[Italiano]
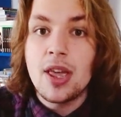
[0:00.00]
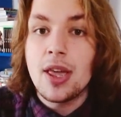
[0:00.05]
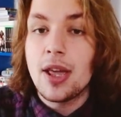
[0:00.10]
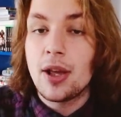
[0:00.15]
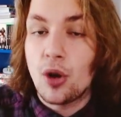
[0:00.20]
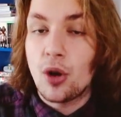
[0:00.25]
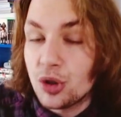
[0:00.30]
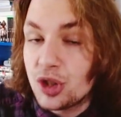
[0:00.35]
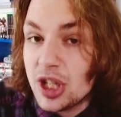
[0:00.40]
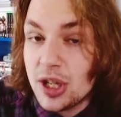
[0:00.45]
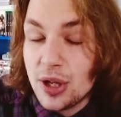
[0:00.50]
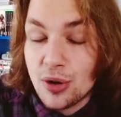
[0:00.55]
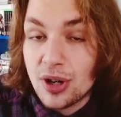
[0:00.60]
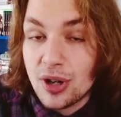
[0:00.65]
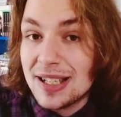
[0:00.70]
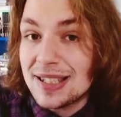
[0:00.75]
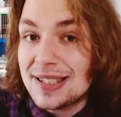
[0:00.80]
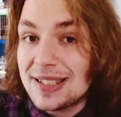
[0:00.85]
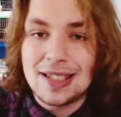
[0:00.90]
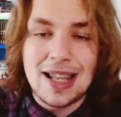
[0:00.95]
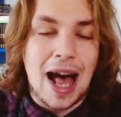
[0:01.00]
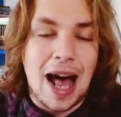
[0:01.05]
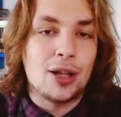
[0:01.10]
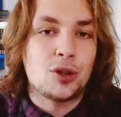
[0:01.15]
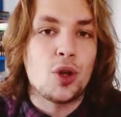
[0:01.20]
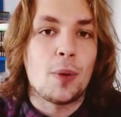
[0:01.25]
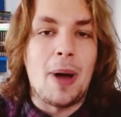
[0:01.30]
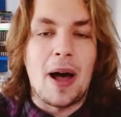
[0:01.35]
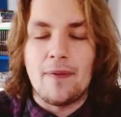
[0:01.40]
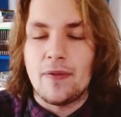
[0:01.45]
Così non è
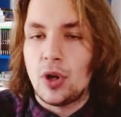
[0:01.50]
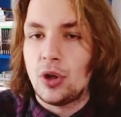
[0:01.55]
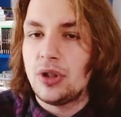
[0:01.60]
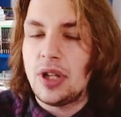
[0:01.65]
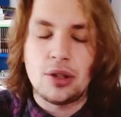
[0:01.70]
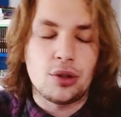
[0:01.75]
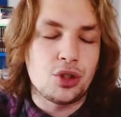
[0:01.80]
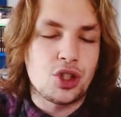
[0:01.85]
stato, ma ve l'ho detto,